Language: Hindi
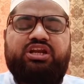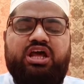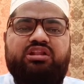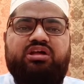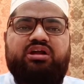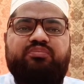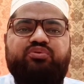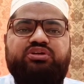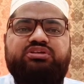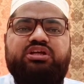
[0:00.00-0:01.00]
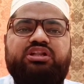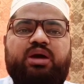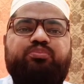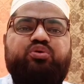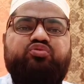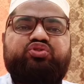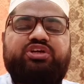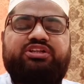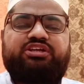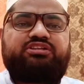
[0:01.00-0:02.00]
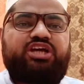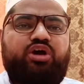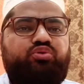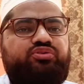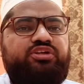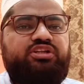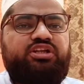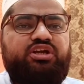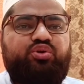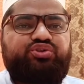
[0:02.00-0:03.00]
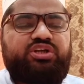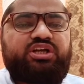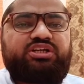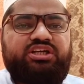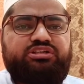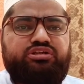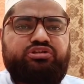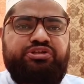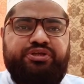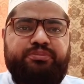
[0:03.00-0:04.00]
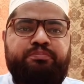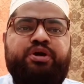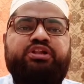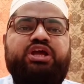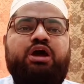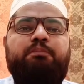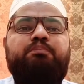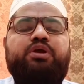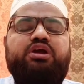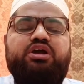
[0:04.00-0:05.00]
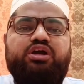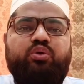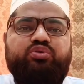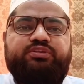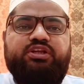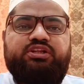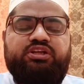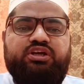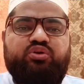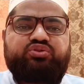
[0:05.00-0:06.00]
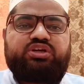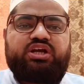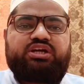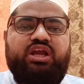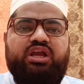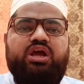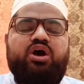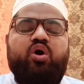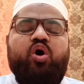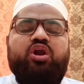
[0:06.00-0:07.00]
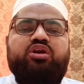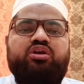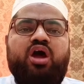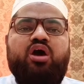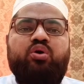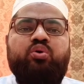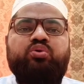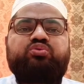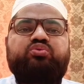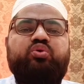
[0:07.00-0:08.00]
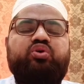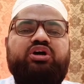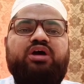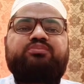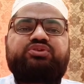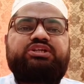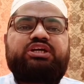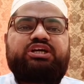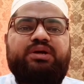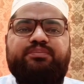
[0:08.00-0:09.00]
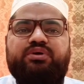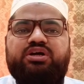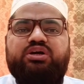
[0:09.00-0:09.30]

दिन अल्लाह रब्ज़त आपको वसत देता है उतने दिन के रोज़े रखें जितनी हिम्मत है आप में उतने दिन के रोज़े रखें और ना हो तो कम से कम